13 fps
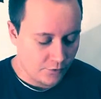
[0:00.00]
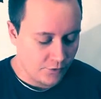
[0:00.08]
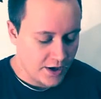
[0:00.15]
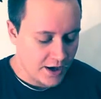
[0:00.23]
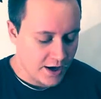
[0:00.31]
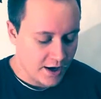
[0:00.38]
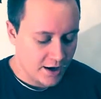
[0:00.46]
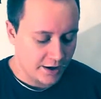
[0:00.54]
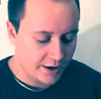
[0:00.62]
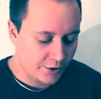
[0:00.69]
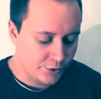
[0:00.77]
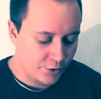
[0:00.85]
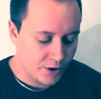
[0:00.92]
Wir,
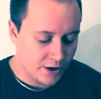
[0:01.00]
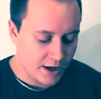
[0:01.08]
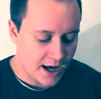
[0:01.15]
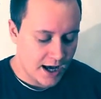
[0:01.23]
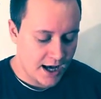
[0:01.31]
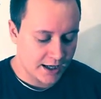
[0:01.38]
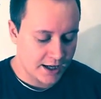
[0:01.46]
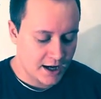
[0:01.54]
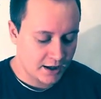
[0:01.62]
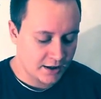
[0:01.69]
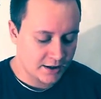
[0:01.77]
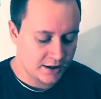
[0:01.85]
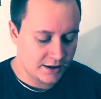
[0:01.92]
Inuk,
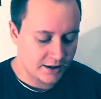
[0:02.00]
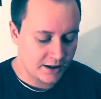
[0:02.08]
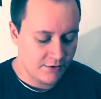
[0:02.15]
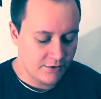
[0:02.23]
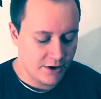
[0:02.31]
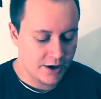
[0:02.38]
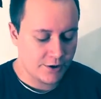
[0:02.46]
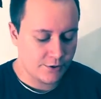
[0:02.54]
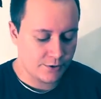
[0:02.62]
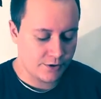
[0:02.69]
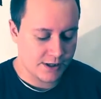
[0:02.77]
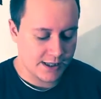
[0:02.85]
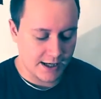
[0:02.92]
Anak, Ewig
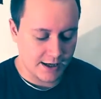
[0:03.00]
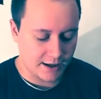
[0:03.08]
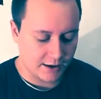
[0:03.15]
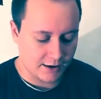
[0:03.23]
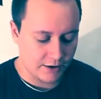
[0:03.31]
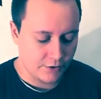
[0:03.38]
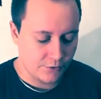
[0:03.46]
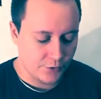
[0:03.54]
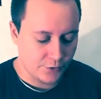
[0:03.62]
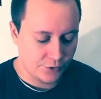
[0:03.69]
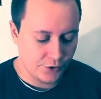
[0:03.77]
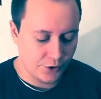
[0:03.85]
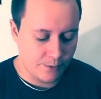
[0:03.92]
und Sarah.
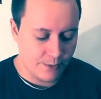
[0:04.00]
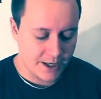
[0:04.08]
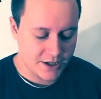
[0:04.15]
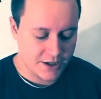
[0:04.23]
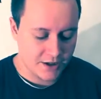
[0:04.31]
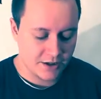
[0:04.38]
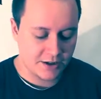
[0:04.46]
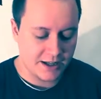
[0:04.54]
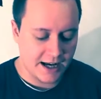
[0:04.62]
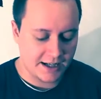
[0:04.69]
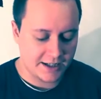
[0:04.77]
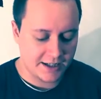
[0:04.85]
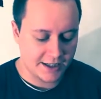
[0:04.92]
Fünf junge Menschen, die
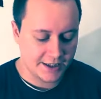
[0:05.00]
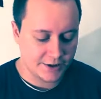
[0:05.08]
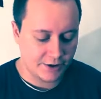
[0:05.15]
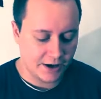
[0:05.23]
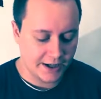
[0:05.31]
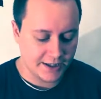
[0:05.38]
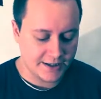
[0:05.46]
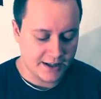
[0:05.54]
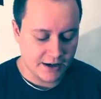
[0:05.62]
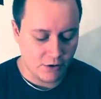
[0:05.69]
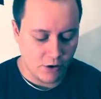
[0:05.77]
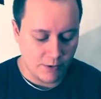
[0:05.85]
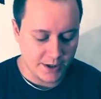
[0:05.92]
alle nicht so recht der
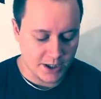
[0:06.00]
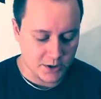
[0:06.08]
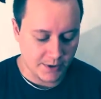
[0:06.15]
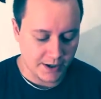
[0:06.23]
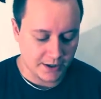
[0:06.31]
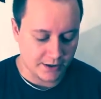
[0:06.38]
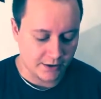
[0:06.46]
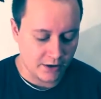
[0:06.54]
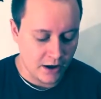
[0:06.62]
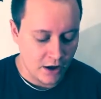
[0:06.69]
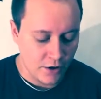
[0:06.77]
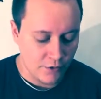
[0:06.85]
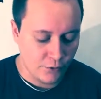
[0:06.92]
Norm entsprechen.
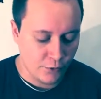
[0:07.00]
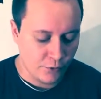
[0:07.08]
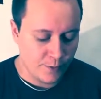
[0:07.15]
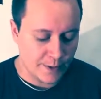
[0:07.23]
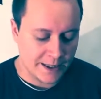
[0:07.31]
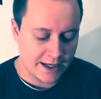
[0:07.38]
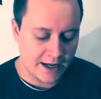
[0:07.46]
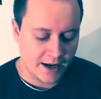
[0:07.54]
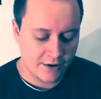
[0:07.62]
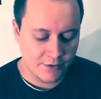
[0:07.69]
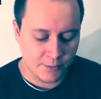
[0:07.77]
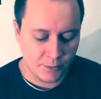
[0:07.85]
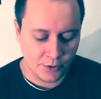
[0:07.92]
Fünf miteinander
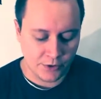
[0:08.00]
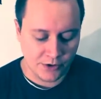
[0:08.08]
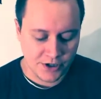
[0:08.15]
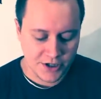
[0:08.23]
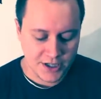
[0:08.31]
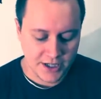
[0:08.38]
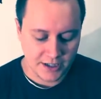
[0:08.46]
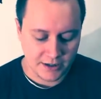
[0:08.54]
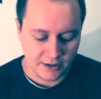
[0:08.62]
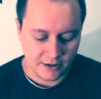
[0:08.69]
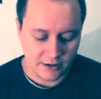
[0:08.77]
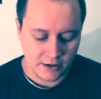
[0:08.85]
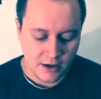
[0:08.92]
verbundene
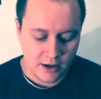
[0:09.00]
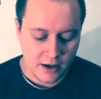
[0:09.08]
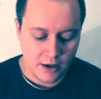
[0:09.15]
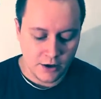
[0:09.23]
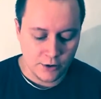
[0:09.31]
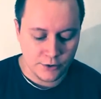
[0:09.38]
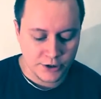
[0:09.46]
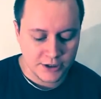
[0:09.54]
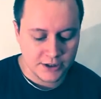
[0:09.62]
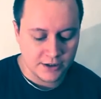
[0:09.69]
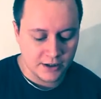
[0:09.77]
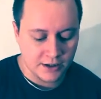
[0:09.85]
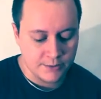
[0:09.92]
Geschichten.
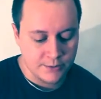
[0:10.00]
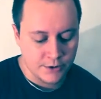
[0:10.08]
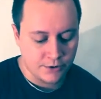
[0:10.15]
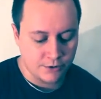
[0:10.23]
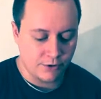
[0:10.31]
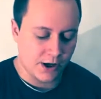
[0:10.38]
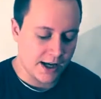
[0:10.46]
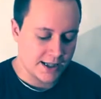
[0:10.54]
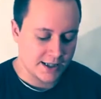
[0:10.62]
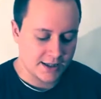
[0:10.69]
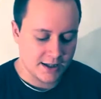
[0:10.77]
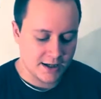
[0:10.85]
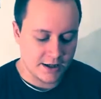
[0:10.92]
Lust, Liebe und
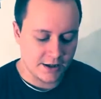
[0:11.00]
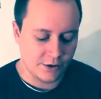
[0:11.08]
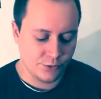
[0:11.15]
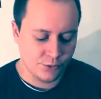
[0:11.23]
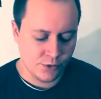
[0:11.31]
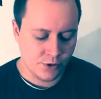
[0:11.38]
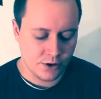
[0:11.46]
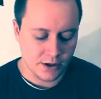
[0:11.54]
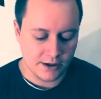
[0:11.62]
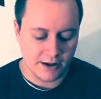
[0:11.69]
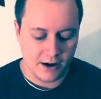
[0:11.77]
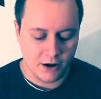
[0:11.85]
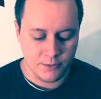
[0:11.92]
Laster in Nuuk,
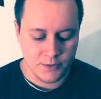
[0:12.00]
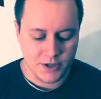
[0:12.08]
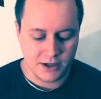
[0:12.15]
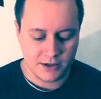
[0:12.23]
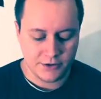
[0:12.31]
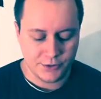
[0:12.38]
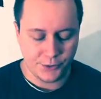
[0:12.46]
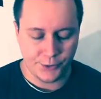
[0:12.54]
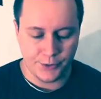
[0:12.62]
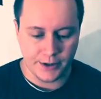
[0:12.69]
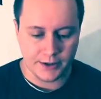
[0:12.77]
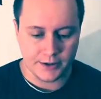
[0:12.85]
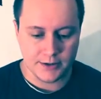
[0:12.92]
der Hauptstadt
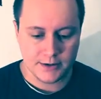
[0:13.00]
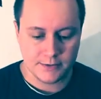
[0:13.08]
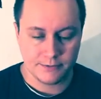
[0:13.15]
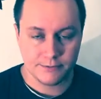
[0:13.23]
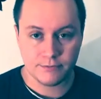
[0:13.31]
Grönlands.